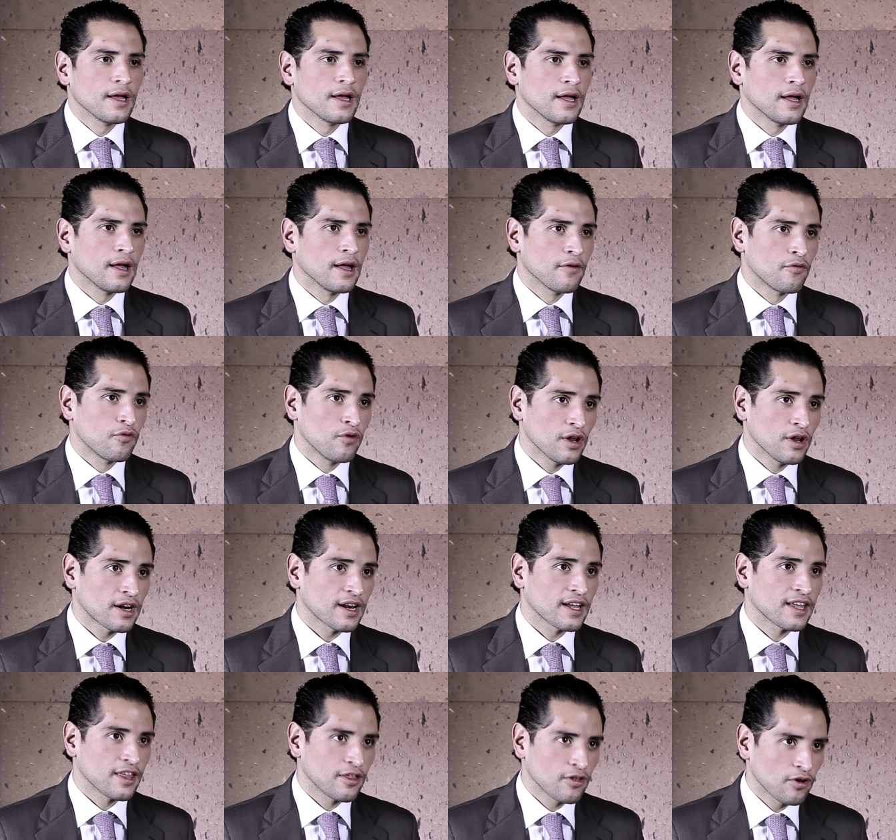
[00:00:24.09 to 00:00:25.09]
Eh, fui
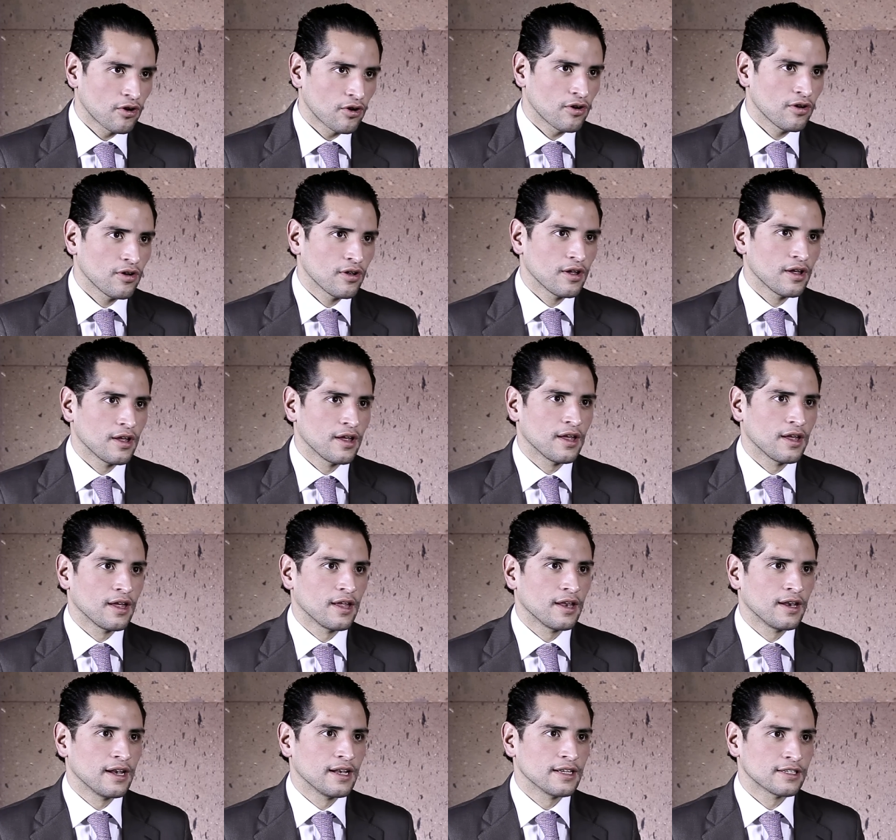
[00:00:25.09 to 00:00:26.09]
regidor
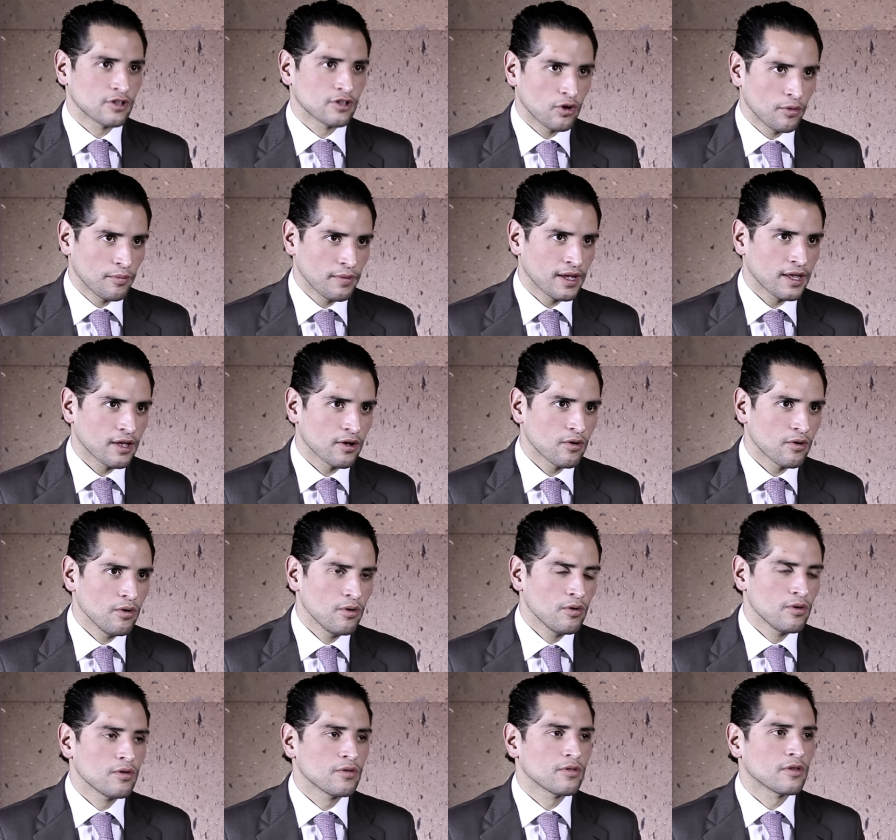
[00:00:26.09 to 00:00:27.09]
en el Estado de México,
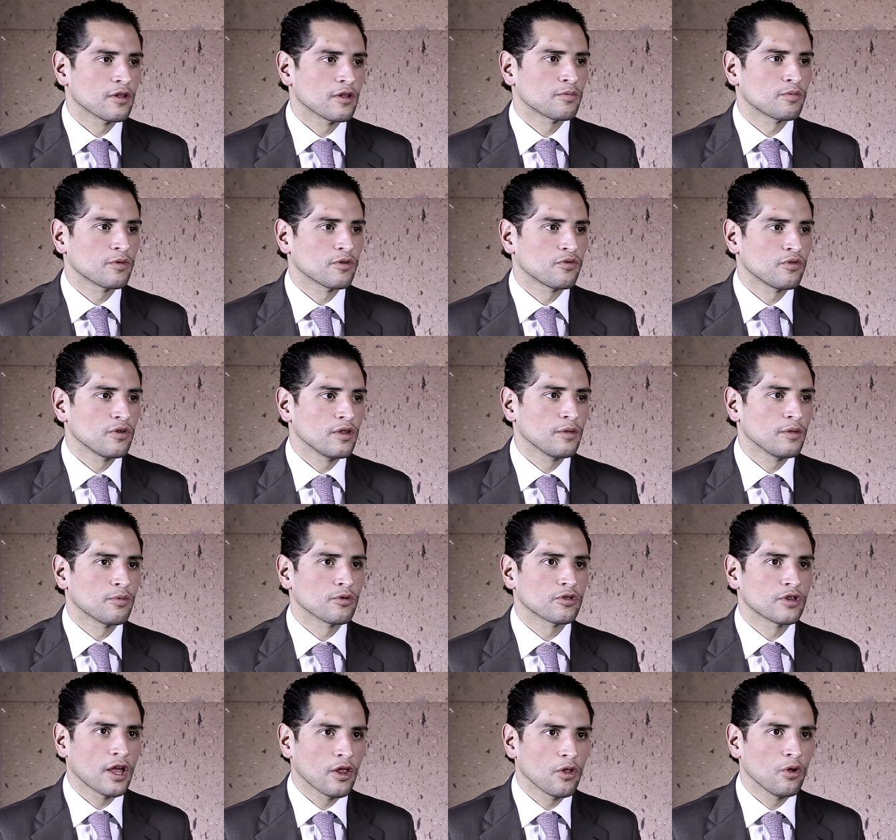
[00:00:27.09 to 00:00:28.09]
después fui
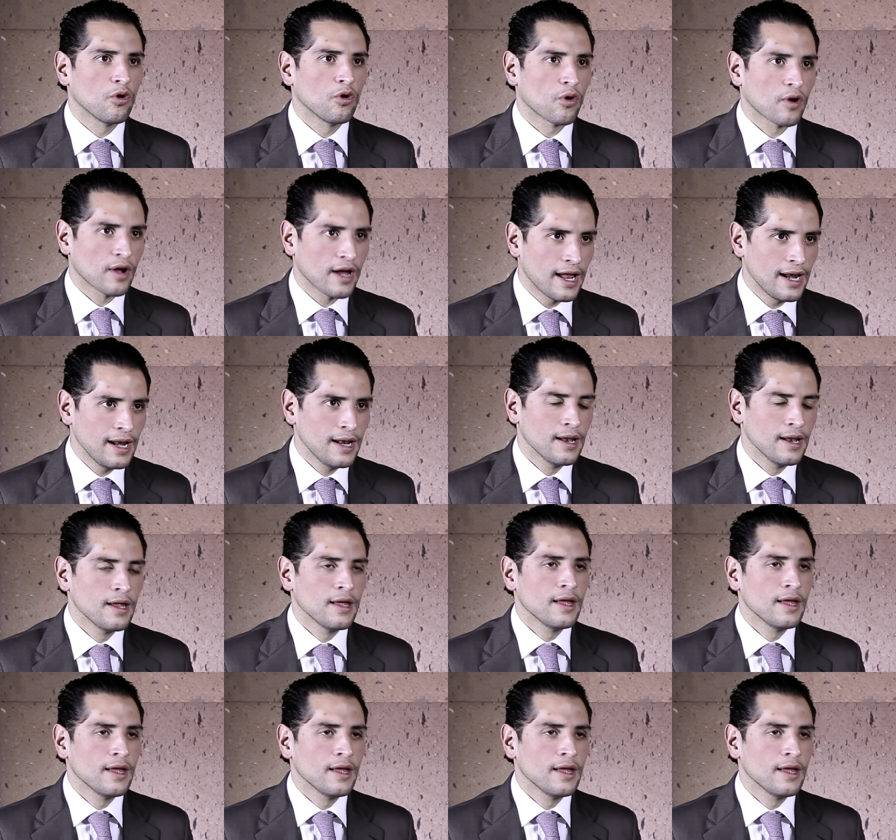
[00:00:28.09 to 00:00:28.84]
diputado local